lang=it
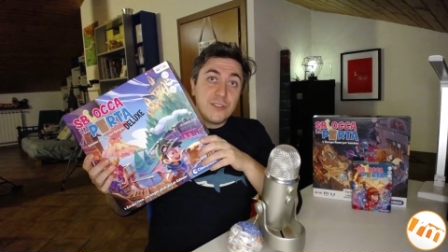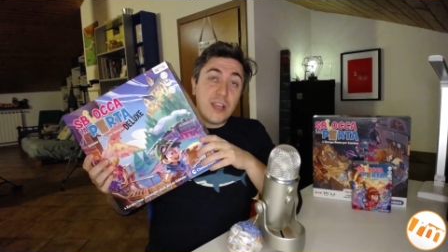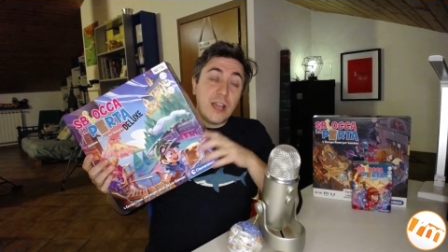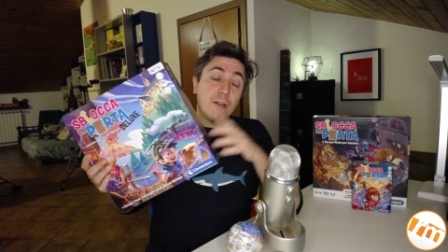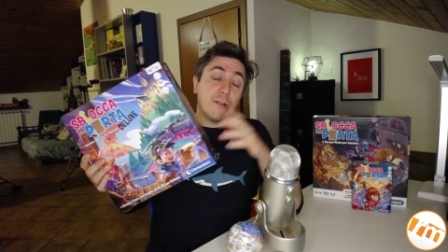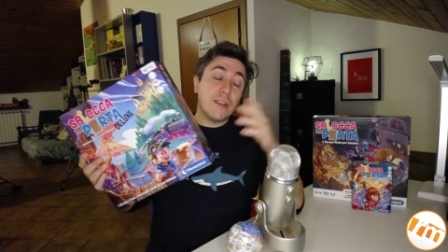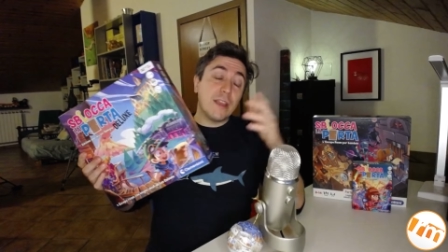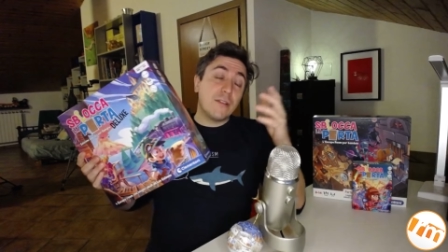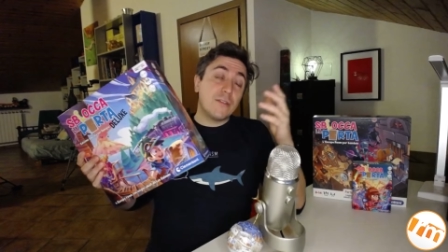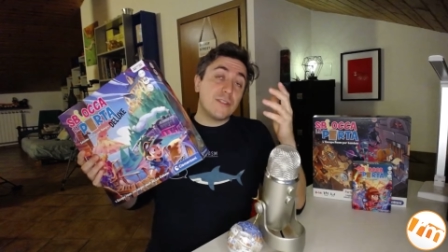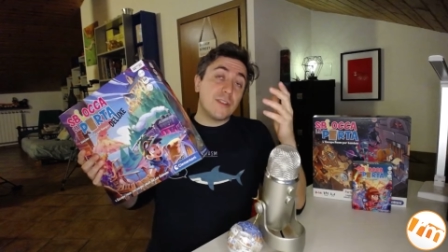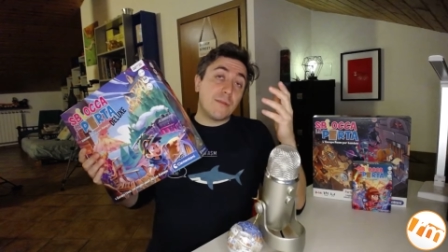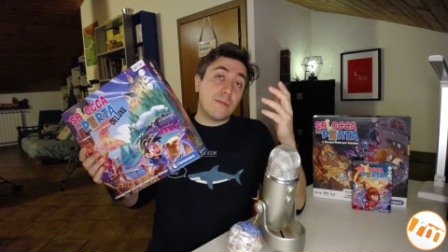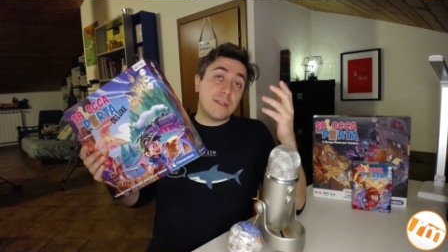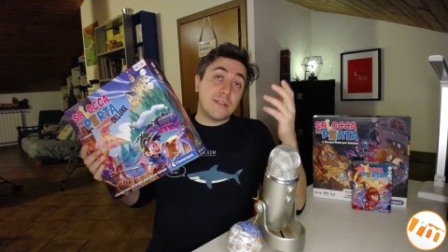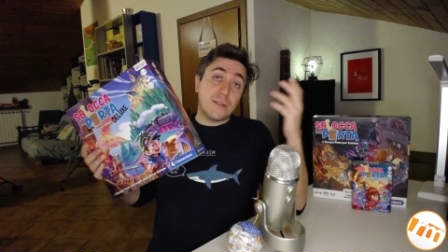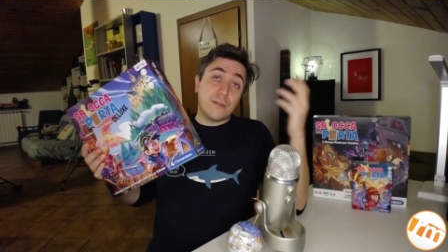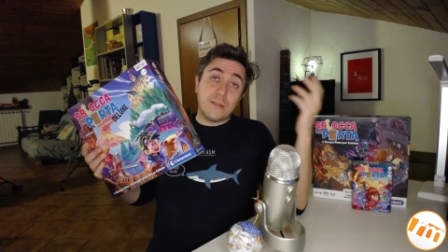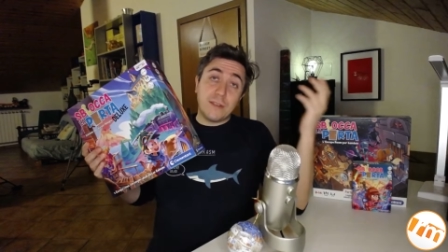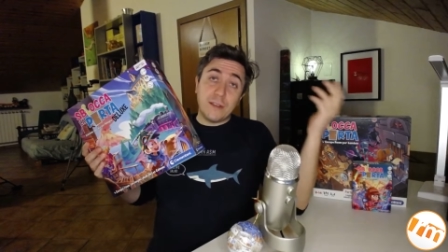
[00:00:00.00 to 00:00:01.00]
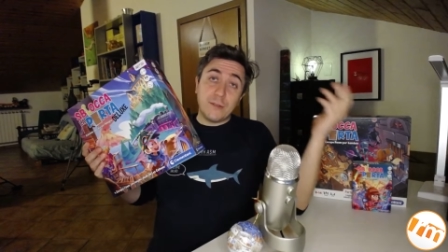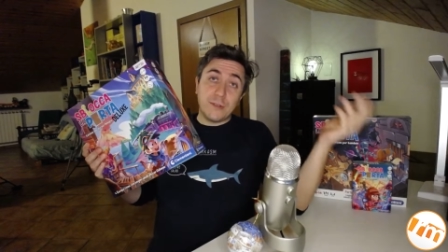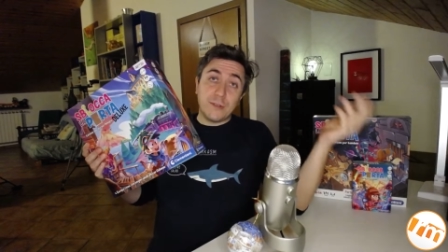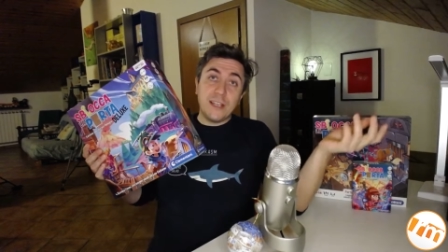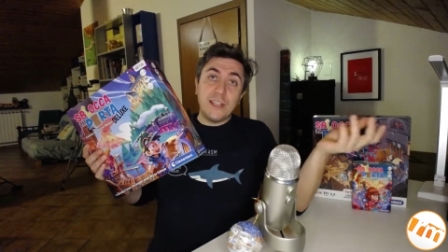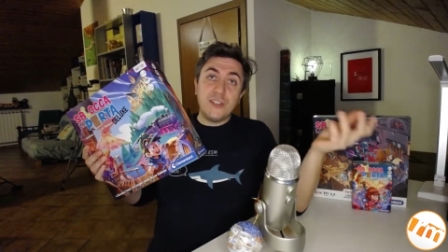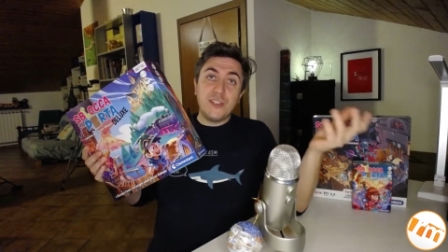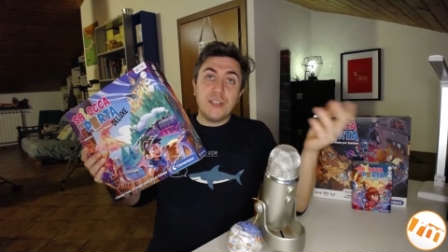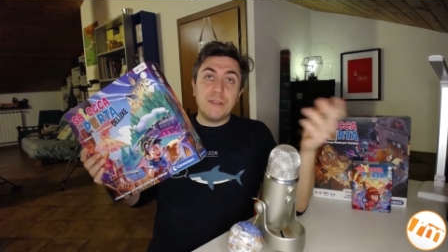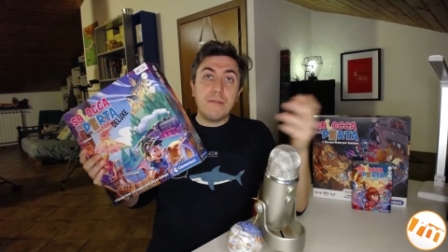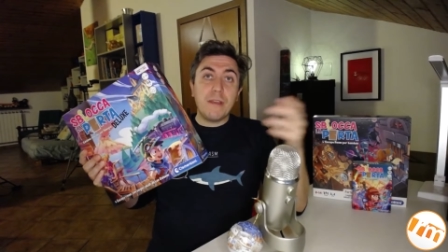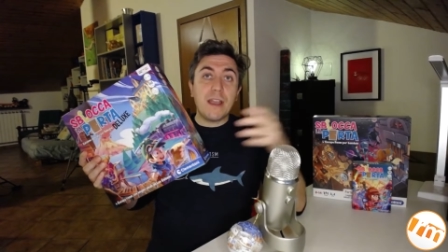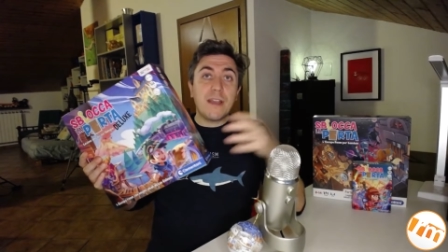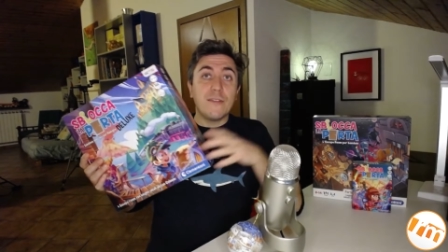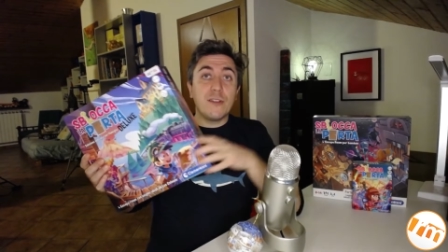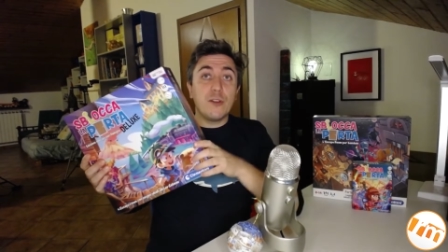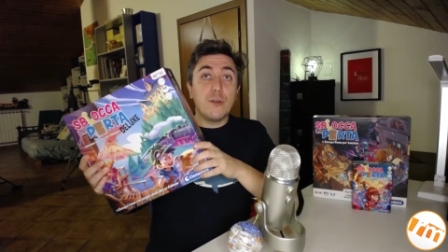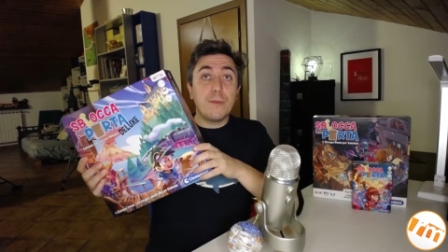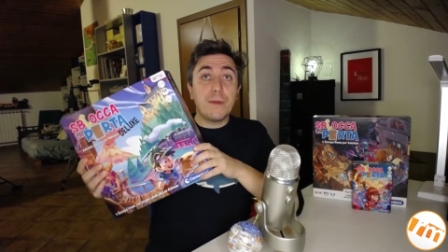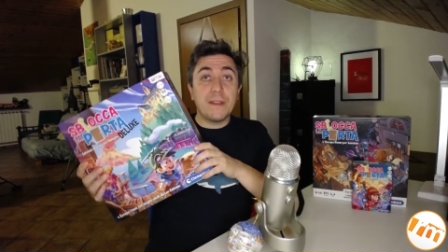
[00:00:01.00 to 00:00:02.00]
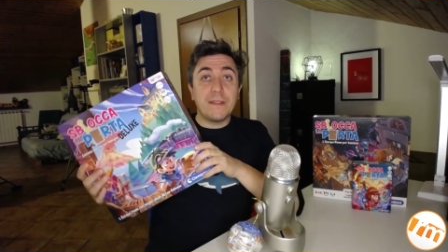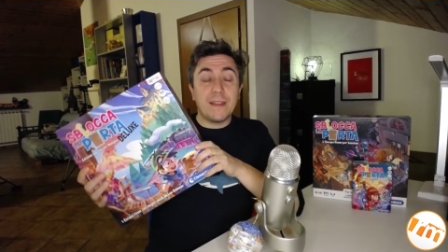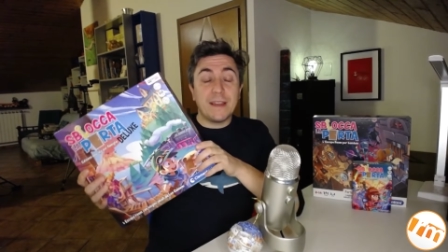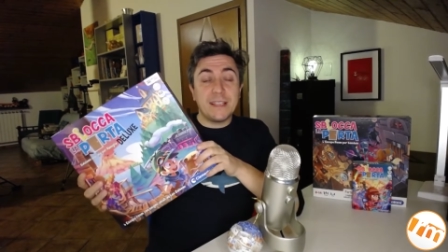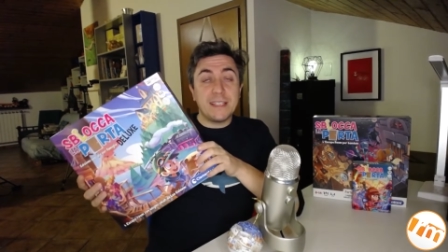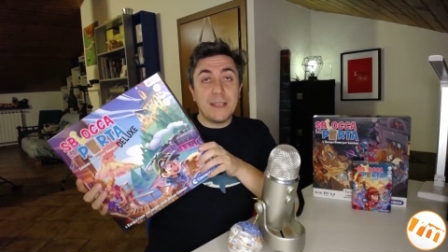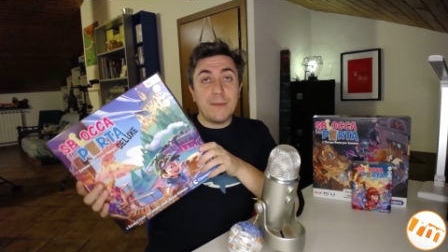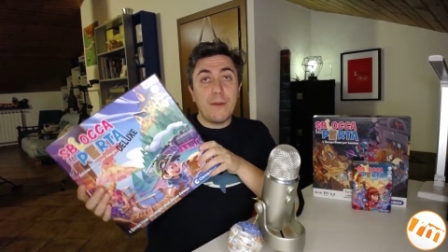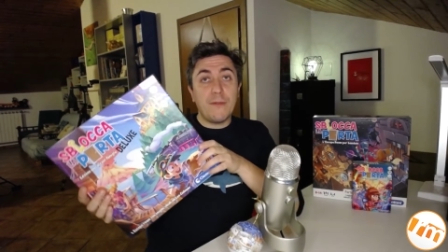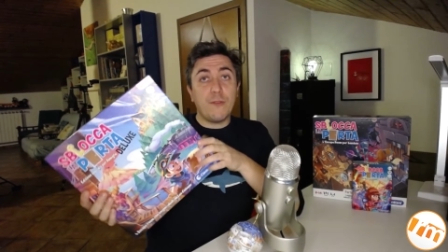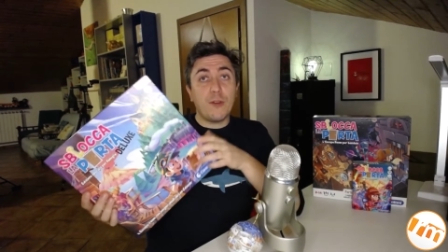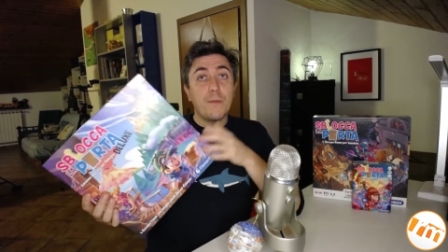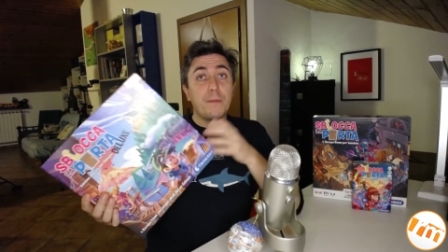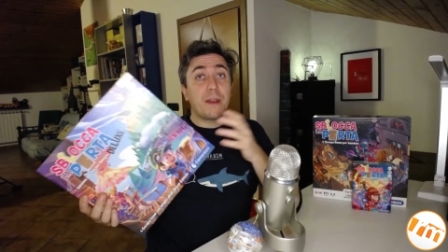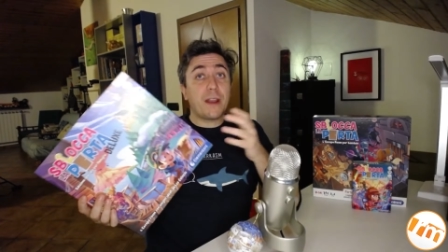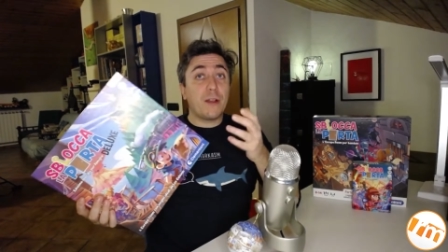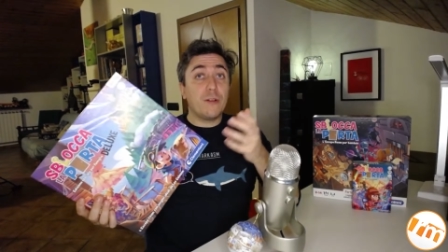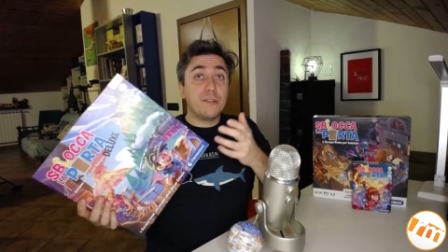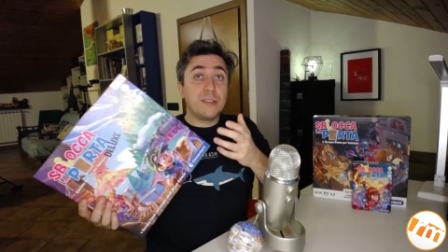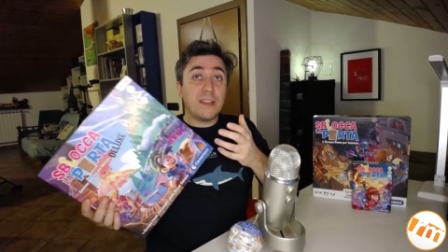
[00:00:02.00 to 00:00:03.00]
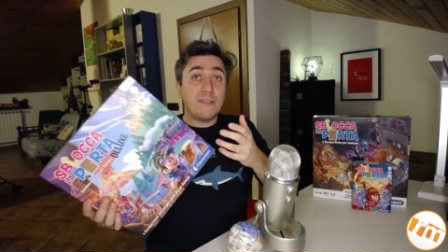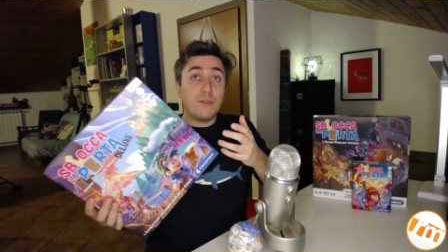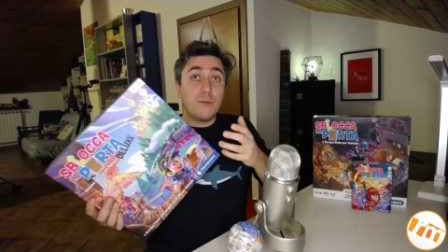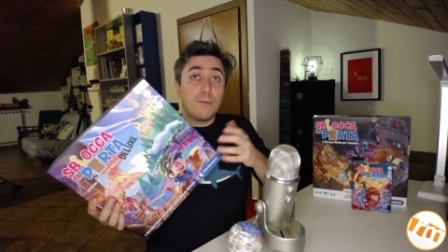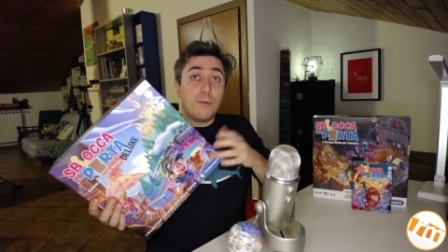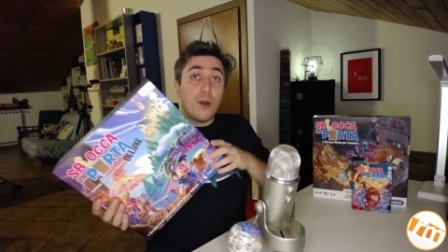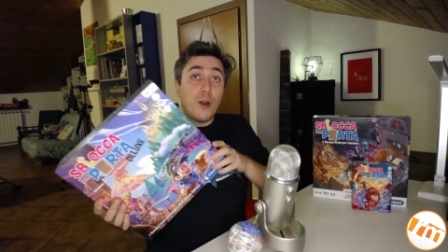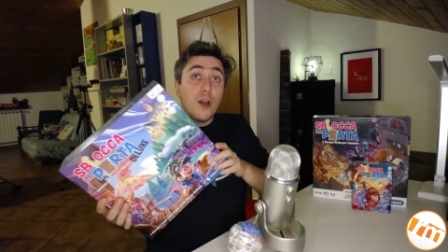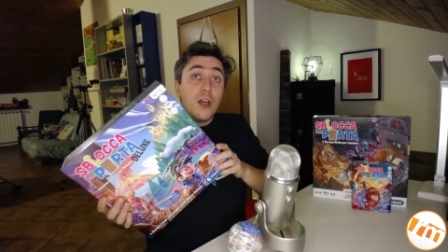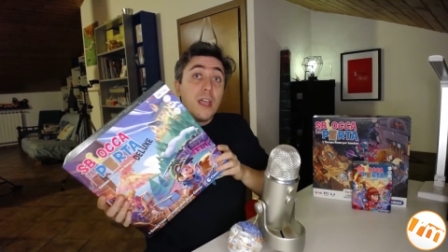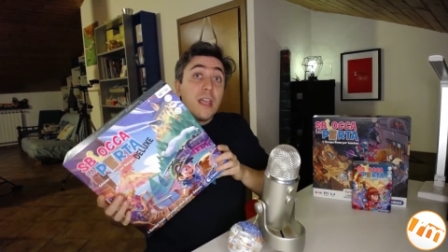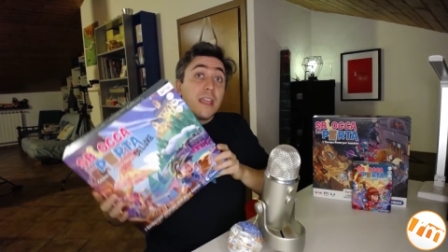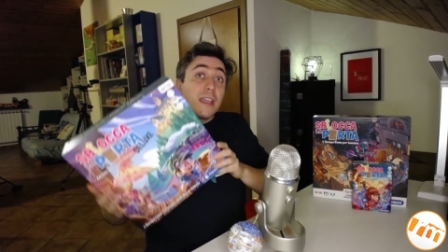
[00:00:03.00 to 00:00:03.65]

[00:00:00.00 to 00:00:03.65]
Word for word: Ciao ed eccoci a questo Teo delle 5 che volevo prendere insieme a voi per raccontarvi un po'